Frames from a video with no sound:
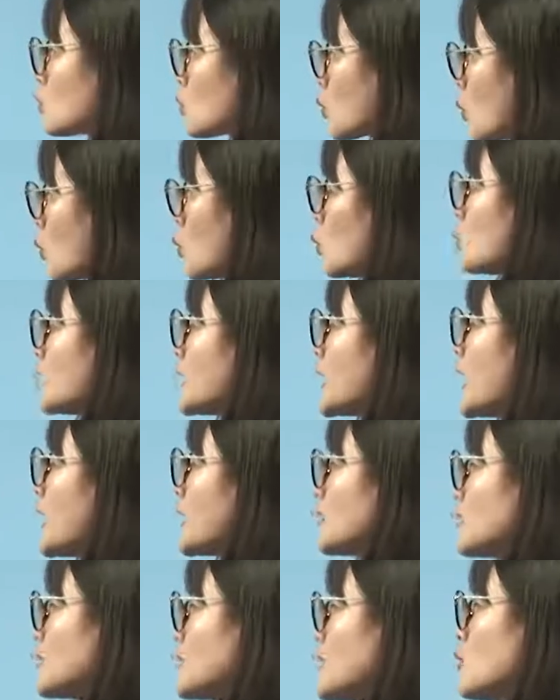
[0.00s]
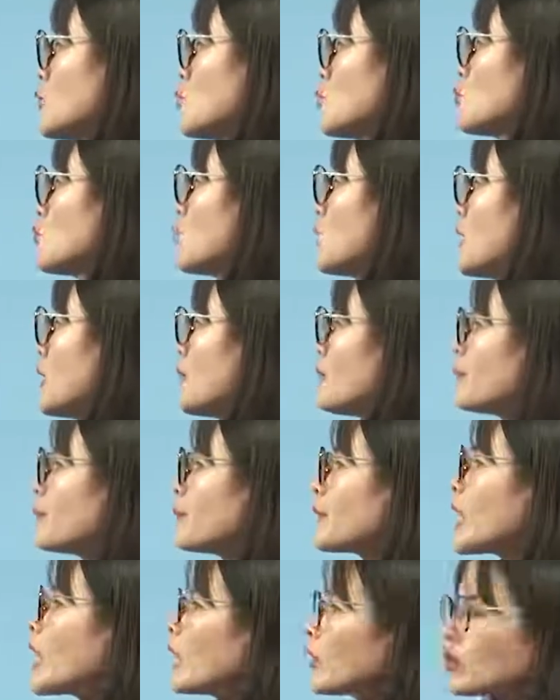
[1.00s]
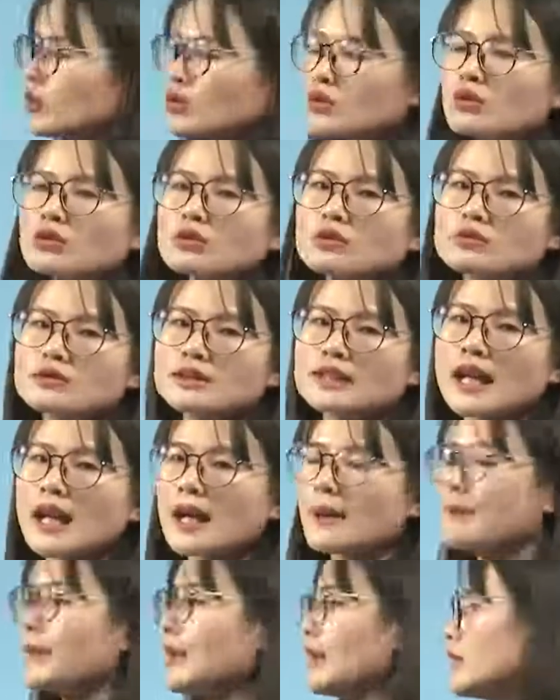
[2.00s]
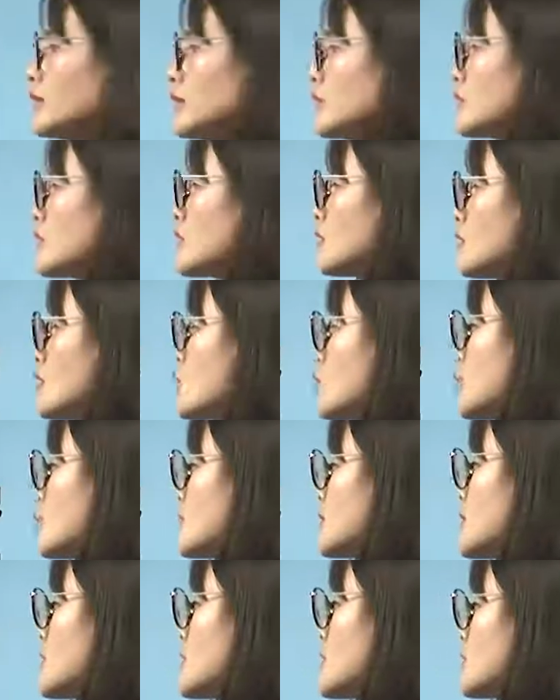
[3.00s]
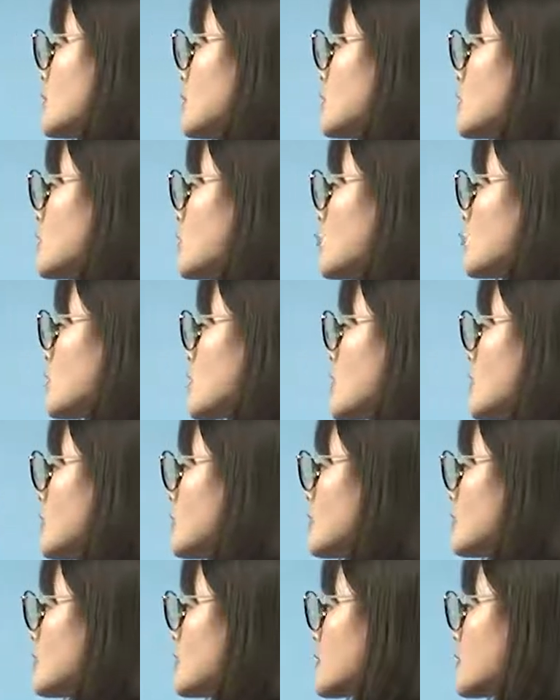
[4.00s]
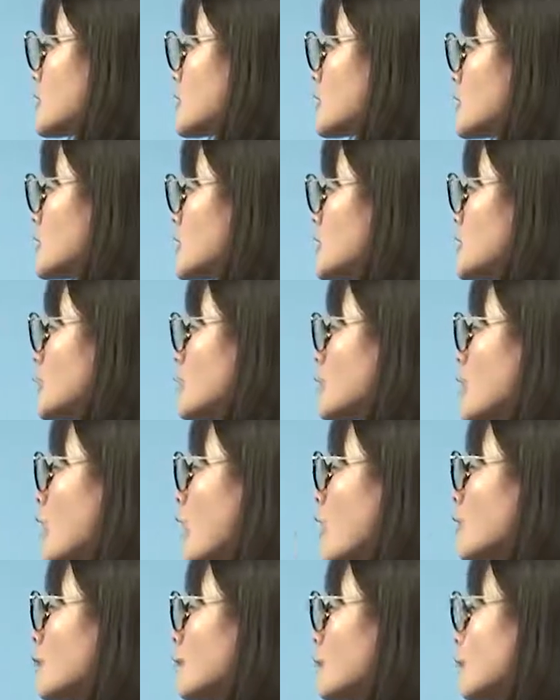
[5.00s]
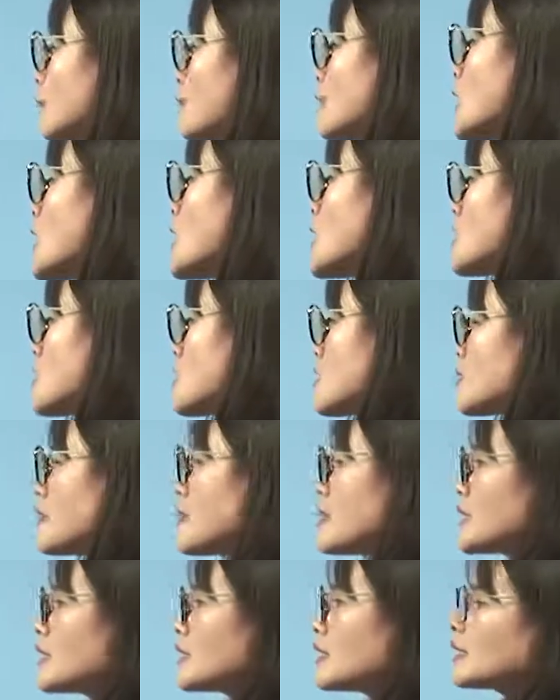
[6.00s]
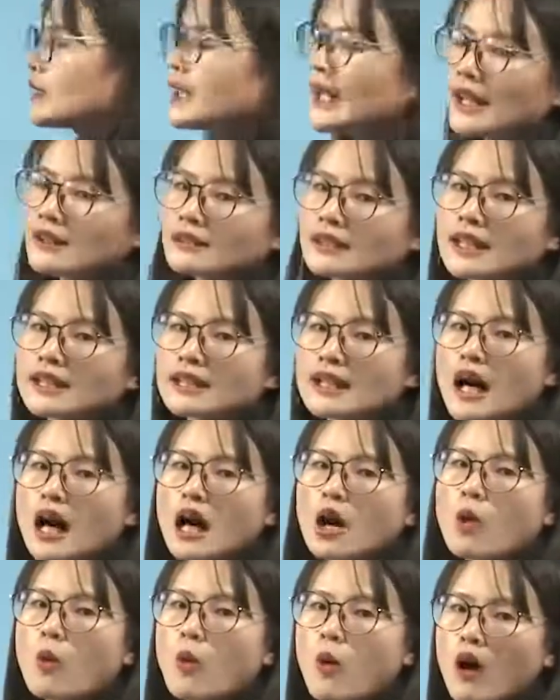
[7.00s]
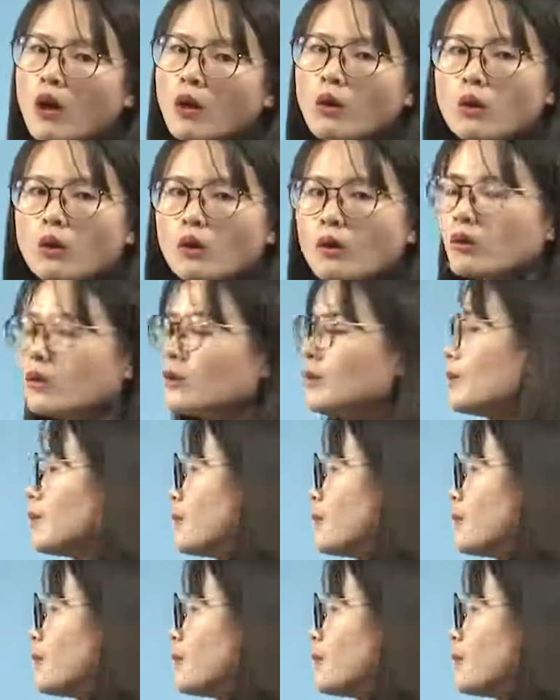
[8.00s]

宫殿建筑群。故宫在北京城的中心，旧称紫禁城，是明清两代的皇宫，